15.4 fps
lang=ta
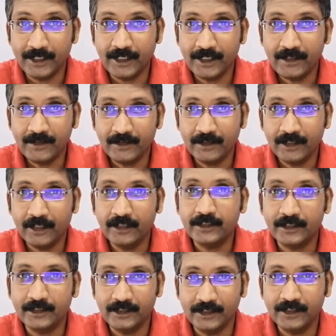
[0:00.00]
ஏன்
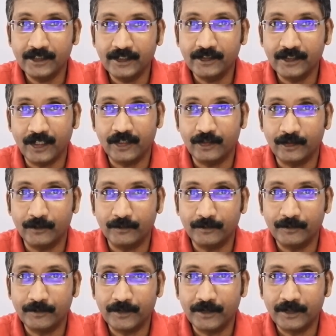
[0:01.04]
அதுக்கு நீங்க தான் காரணம்
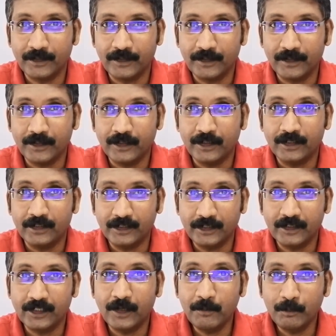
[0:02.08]

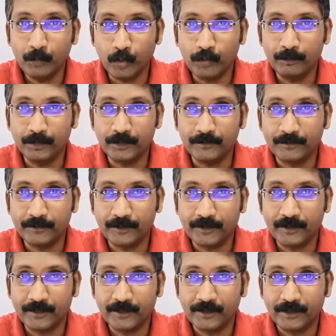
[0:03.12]
நீங்க தான் பொறுப்பு
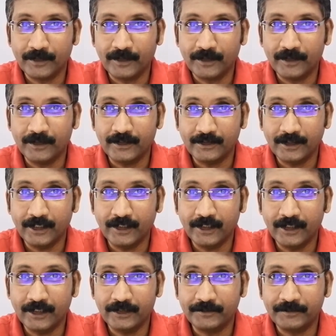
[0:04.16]

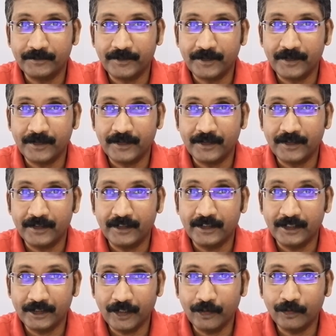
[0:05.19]
ஏன்னா
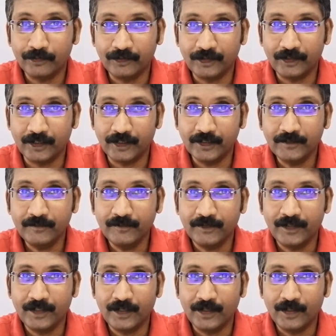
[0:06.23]
இதை ஞாபகம் வச்சுங்க
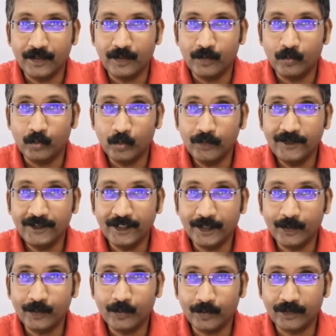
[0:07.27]
ஊசி
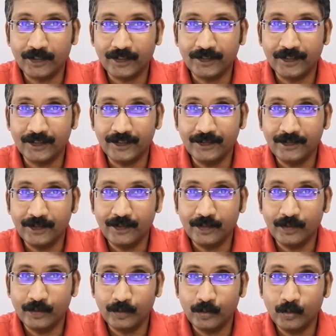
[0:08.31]
இடம் கொடுத்தாதான்
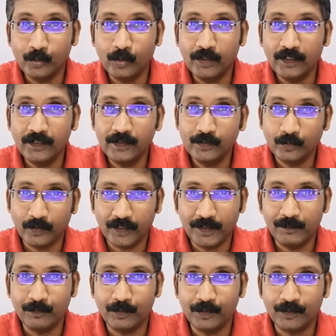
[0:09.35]
நூல் நுழைய
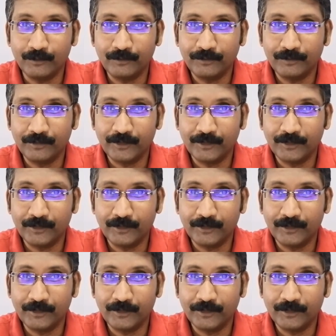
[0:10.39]
முடியும்